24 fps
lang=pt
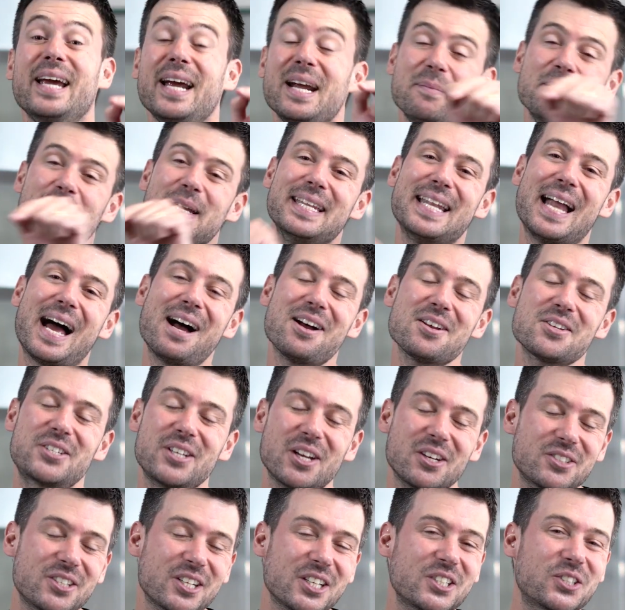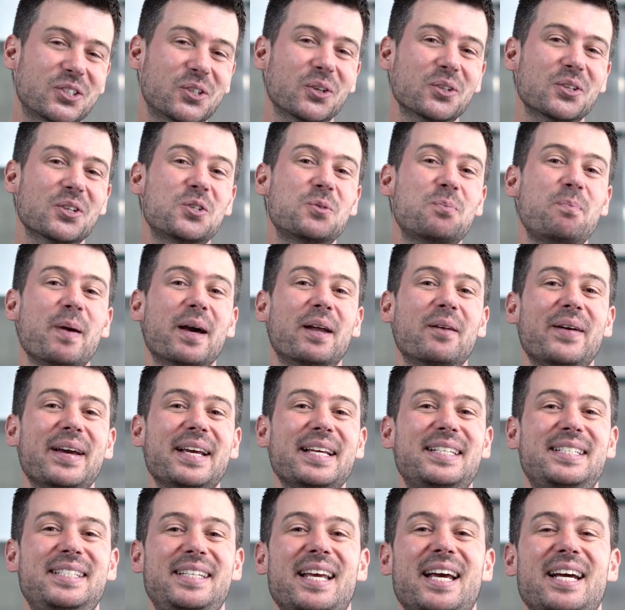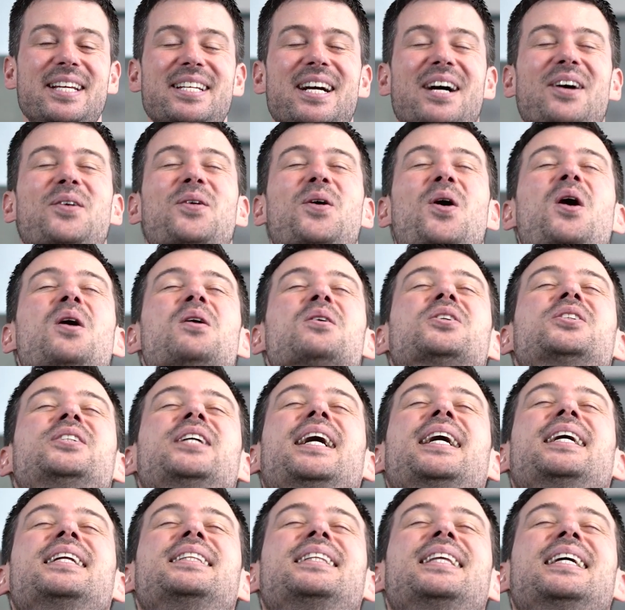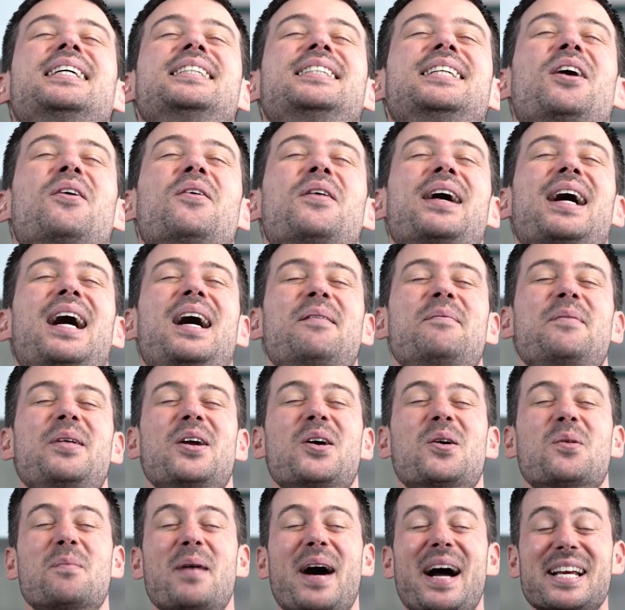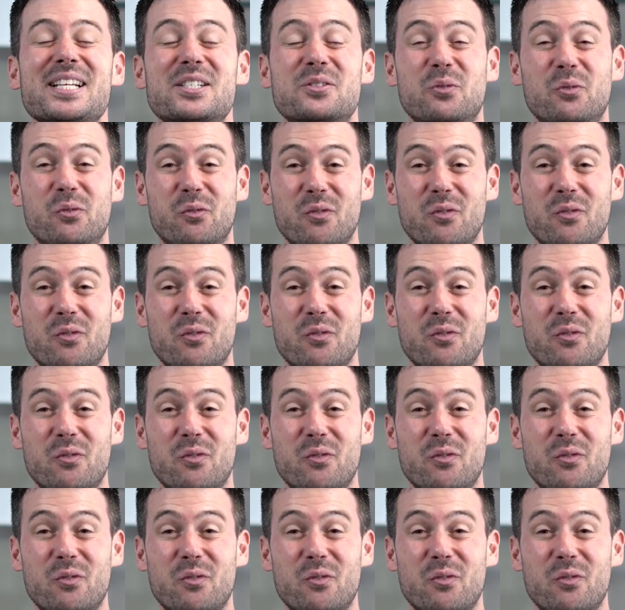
Terminar os seus estudos pelo Enseja com certeza é o caminho mais